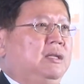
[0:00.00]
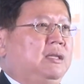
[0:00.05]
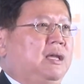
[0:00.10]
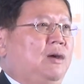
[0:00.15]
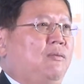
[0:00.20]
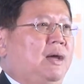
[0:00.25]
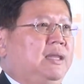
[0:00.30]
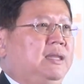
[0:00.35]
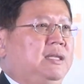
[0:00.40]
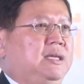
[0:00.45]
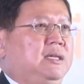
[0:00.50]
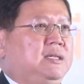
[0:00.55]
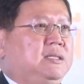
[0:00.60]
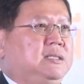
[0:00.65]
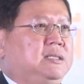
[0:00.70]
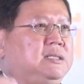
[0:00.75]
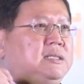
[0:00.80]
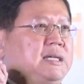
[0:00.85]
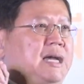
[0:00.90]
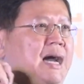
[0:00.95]
ณวันนี้
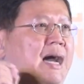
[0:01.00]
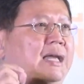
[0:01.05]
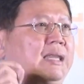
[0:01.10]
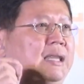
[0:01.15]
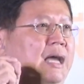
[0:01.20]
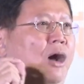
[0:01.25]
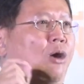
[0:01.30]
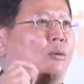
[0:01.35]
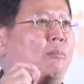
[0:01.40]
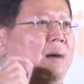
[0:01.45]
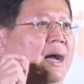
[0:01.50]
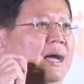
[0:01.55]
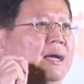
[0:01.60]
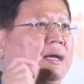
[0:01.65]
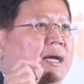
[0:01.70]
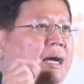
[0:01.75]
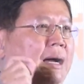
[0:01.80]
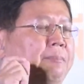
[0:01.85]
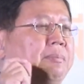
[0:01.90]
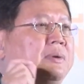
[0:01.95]
คือการเอามา
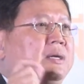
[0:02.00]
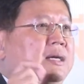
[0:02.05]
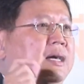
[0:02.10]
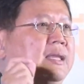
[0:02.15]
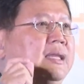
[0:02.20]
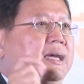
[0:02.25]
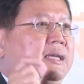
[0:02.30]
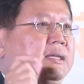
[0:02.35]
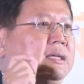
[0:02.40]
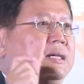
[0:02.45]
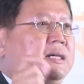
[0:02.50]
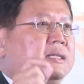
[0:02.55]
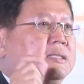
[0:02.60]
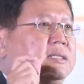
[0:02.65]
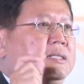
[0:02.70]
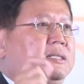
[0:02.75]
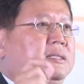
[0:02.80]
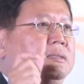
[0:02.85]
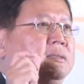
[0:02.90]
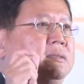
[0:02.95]
ขับเคลื่อนให้เกิด
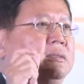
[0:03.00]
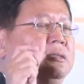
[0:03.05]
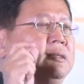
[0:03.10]
ขึ้น